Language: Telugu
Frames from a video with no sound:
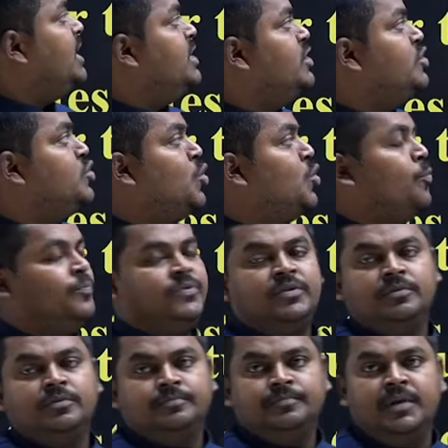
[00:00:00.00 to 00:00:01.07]
అండ్ ట్రోప్స్
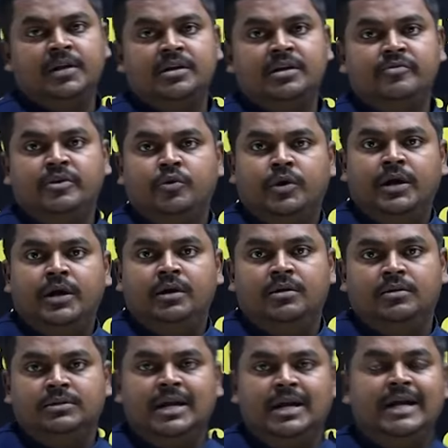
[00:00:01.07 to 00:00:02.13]
అనేటువంటి ఒక
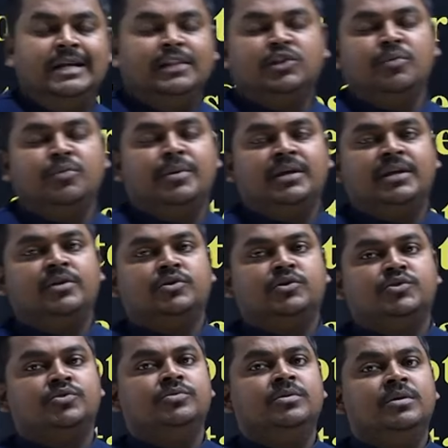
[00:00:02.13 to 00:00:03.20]
టైటిల్తో మనకి
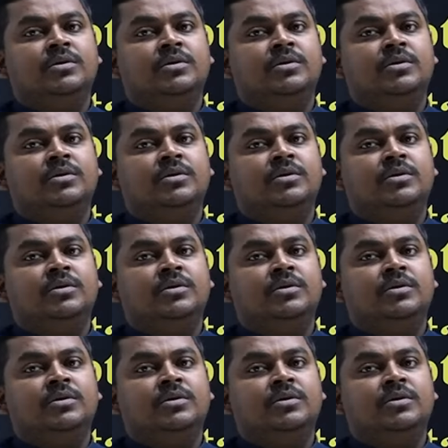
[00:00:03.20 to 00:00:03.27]
ఈరోజు